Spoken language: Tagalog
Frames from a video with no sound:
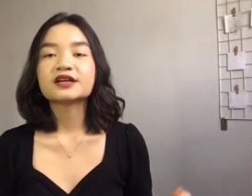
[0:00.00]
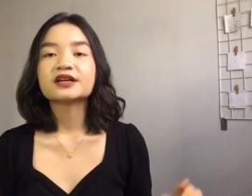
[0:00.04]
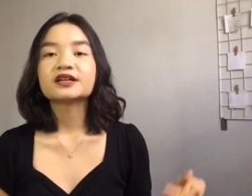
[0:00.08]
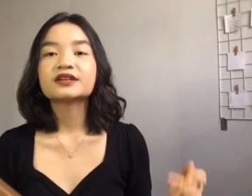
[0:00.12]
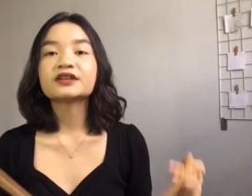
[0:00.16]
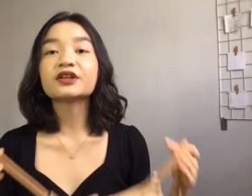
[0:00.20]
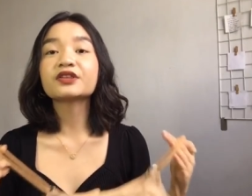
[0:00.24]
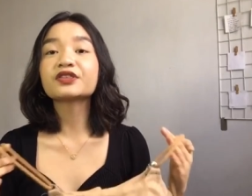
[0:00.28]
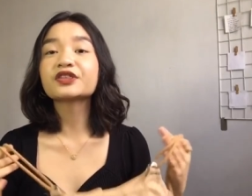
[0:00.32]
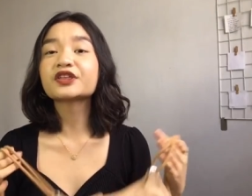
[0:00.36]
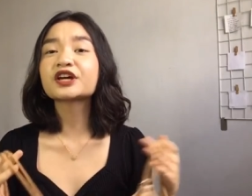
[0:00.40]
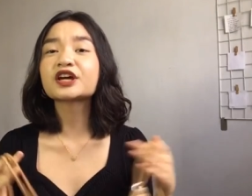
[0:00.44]

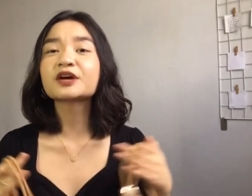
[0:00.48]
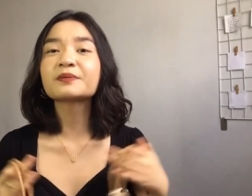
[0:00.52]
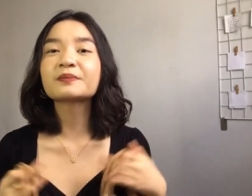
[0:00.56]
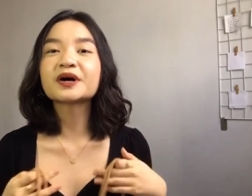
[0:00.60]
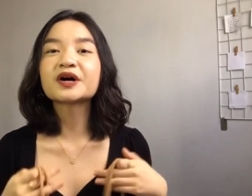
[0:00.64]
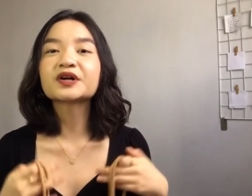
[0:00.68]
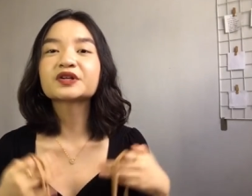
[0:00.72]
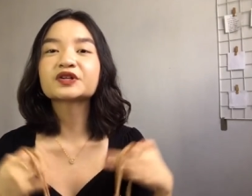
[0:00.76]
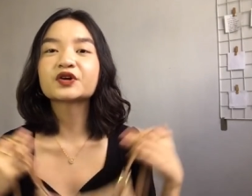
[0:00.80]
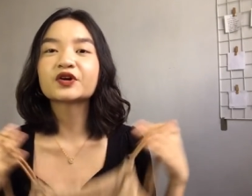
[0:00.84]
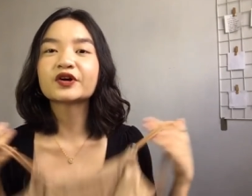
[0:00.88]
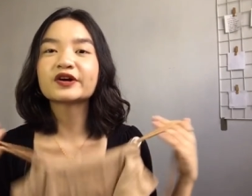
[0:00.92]
The thing
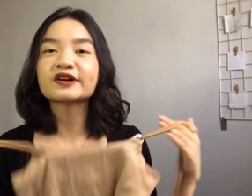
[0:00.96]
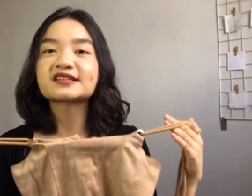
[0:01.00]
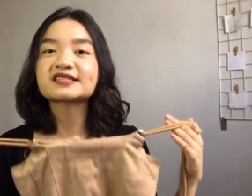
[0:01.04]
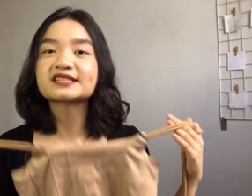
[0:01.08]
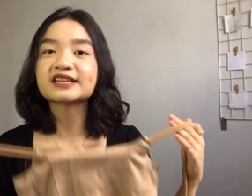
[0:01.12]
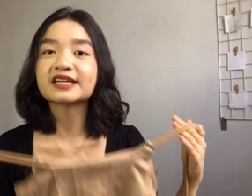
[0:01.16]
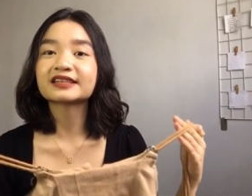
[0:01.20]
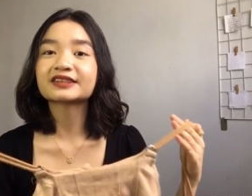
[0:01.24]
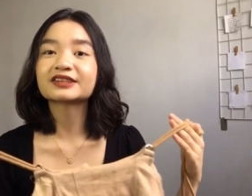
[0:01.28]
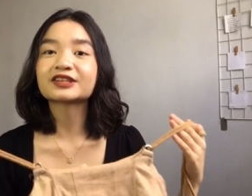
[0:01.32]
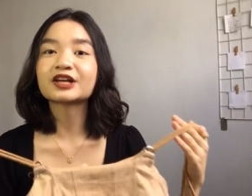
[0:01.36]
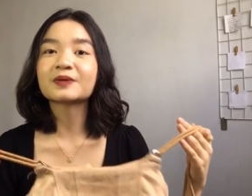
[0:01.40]
about
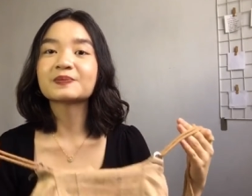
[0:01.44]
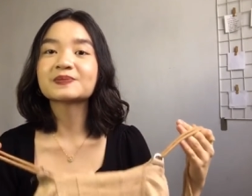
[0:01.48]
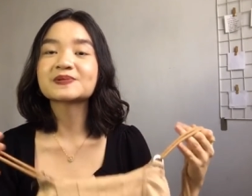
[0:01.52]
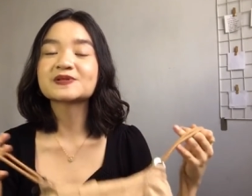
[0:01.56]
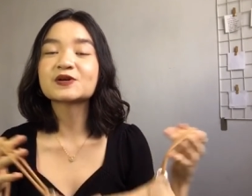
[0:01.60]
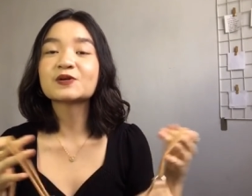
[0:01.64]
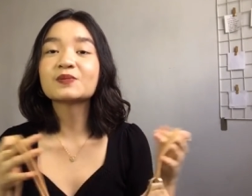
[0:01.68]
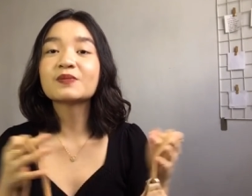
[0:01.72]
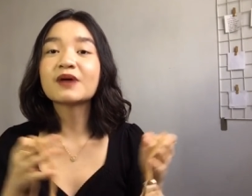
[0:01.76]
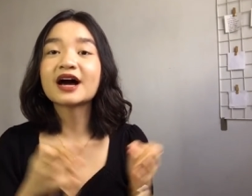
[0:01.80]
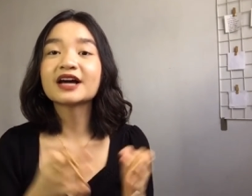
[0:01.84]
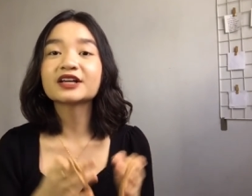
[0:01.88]
corset tops,
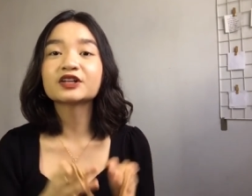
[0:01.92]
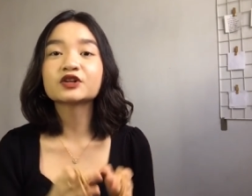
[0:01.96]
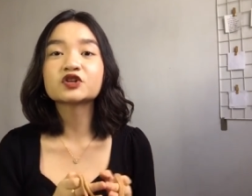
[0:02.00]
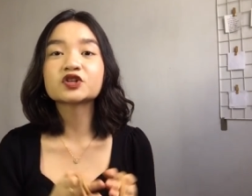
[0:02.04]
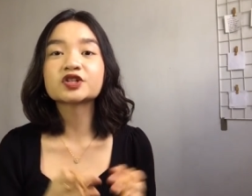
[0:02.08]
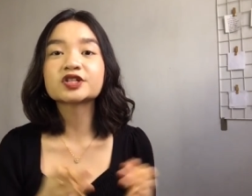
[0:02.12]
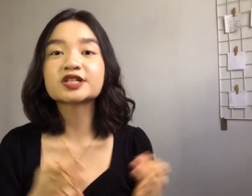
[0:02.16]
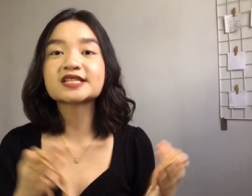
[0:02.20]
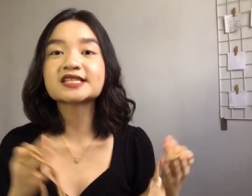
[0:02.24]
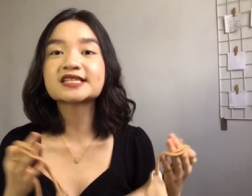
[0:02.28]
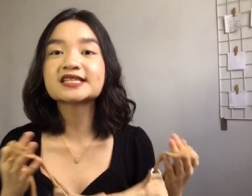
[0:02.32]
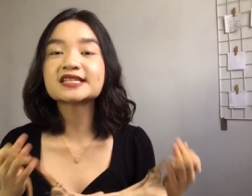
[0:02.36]
kung bakit ko
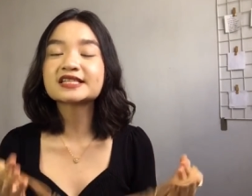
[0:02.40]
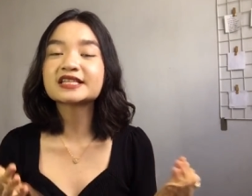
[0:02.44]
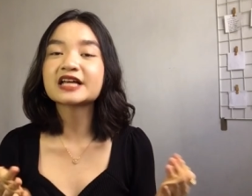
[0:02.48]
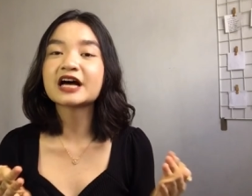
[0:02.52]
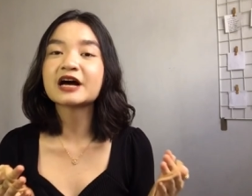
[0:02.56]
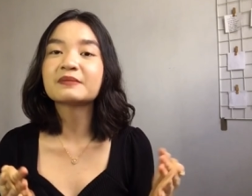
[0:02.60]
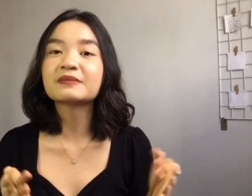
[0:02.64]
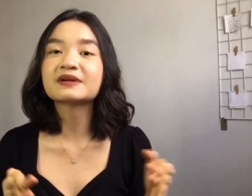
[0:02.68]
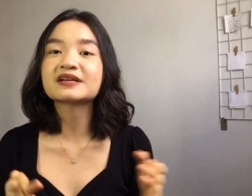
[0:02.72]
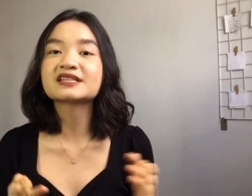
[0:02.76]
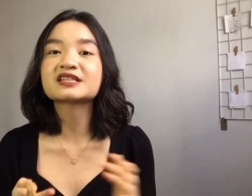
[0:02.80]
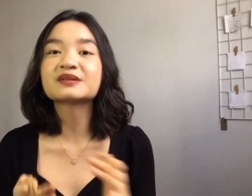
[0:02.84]
siya
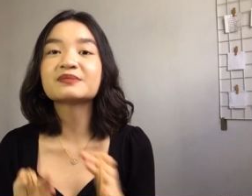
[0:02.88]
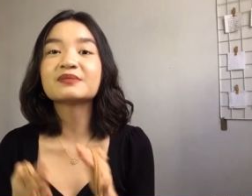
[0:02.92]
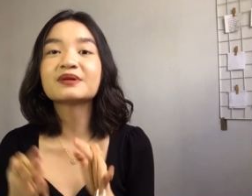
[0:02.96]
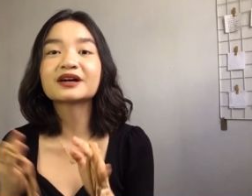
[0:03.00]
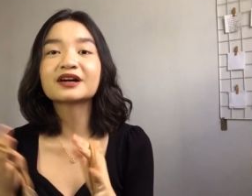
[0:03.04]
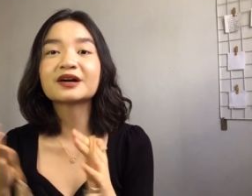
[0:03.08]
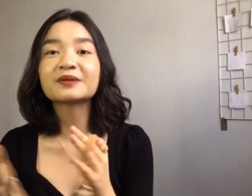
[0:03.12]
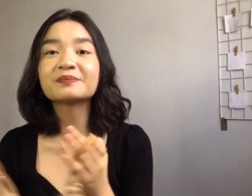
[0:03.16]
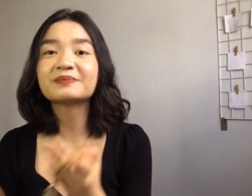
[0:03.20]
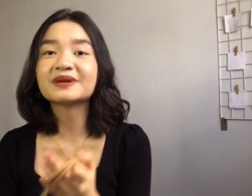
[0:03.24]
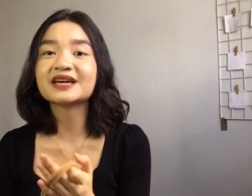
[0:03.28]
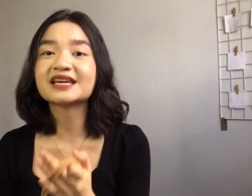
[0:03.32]
sinama sa
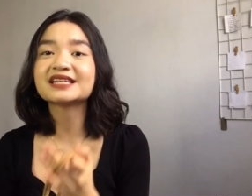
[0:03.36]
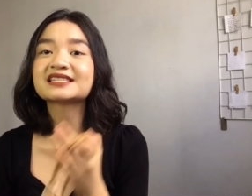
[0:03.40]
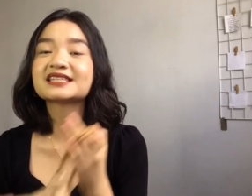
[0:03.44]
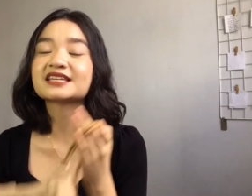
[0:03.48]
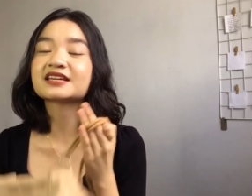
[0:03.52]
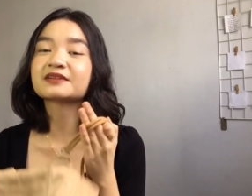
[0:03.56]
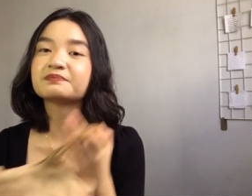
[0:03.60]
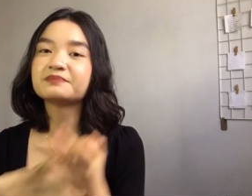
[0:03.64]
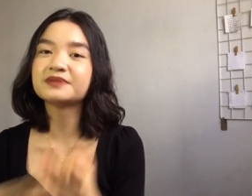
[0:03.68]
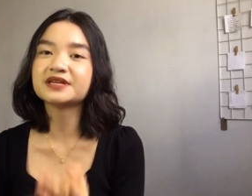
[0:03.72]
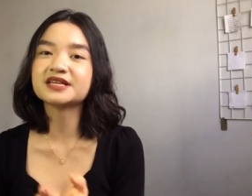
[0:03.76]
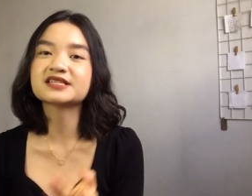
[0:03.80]
mga
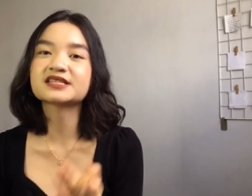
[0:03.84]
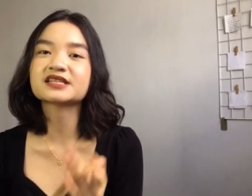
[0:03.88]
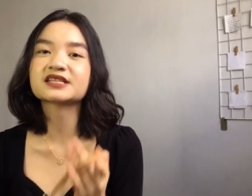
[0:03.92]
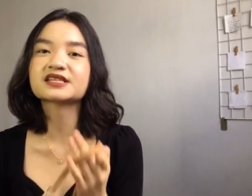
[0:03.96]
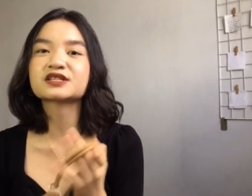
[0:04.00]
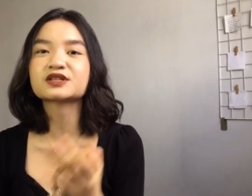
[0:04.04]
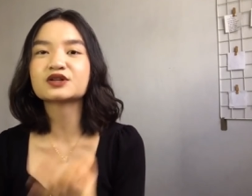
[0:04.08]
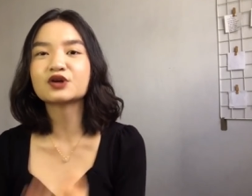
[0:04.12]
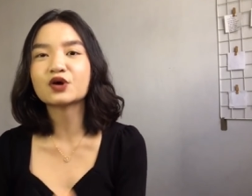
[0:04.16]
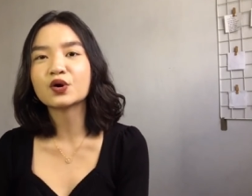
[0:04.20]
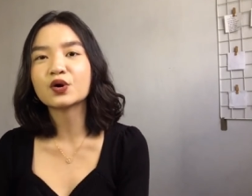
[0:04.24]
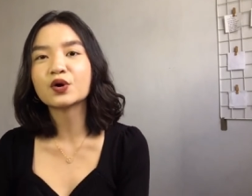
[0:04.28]
basic
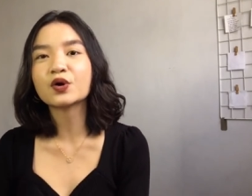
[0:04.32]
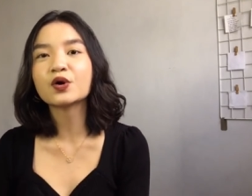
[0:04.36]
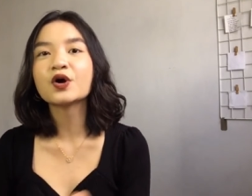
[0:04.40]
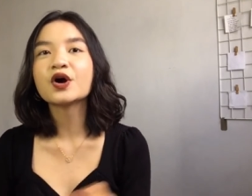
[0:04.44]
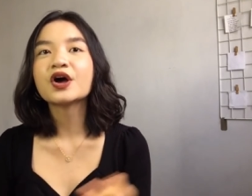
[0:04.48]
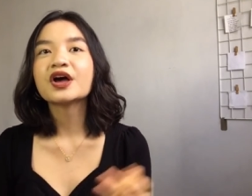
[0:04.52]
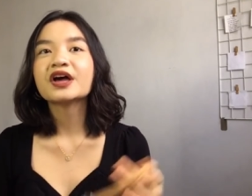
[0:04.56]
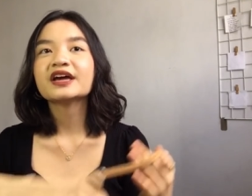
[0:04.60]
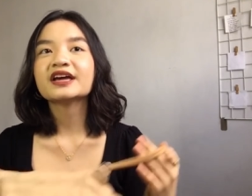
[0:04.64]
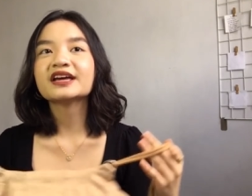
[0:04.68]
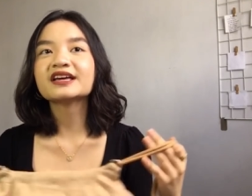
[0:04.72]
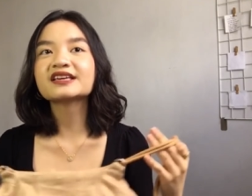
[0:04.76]
pieces ko,
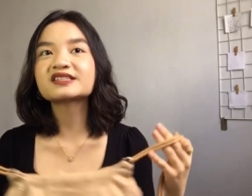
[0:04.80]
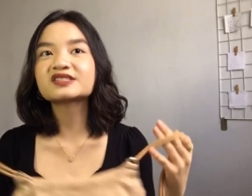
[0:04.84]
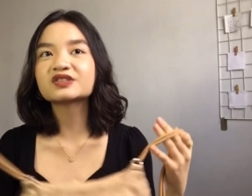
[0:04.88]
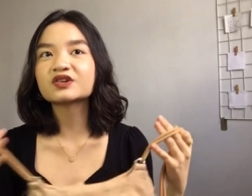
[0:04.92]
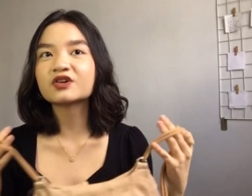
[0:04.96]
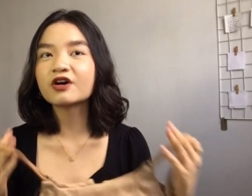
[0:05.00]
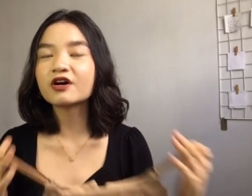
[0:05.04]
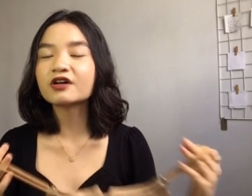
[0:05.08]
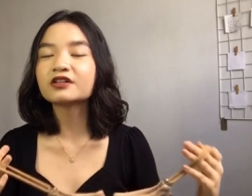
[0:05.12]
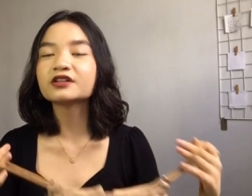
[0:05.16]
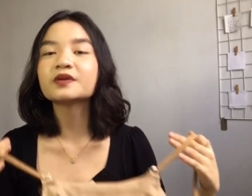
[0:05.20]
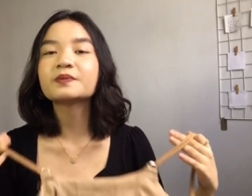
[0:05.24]
is
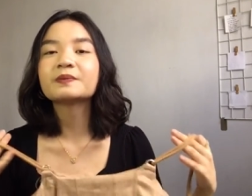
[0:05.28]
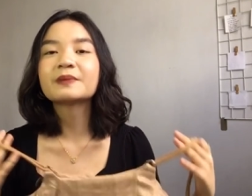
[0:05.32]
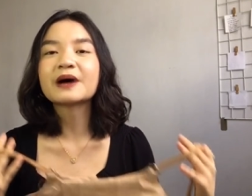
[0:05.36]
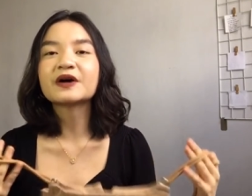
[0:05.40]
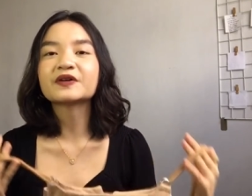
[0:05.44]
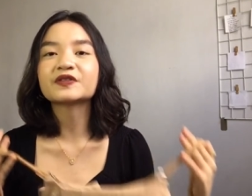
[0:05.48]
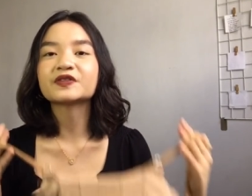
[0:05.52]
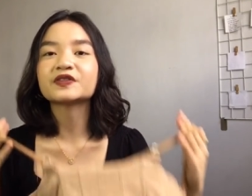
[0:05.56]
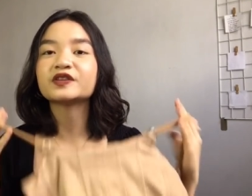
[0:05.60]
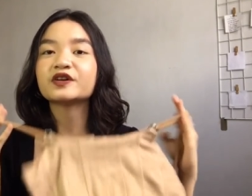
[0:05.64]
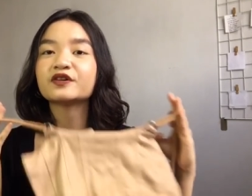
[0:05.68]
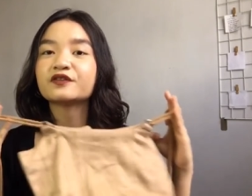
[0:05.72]
all
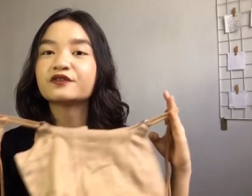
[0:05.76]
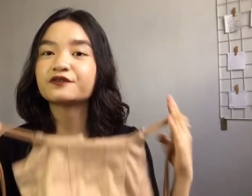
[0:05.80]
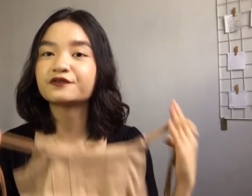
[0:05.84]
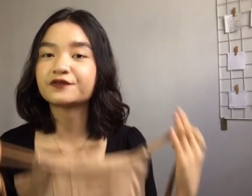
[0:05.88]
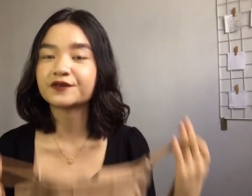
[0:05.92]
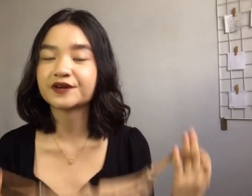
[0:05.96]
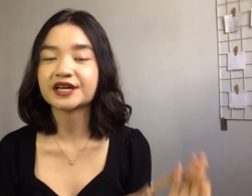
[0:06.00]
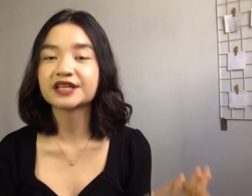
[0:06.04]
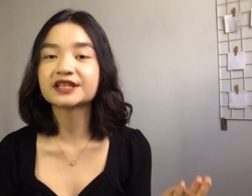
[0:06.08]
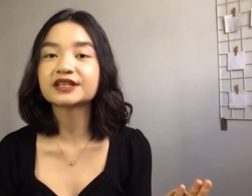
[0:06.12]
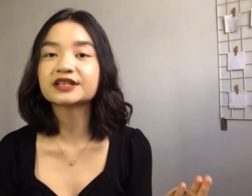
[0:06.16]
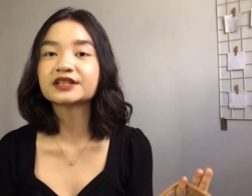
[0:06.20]
about the
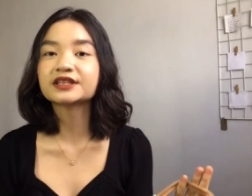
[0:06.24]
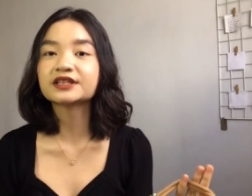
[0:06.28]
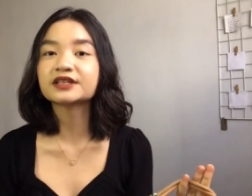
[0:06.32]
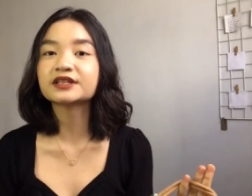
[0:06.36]
fit.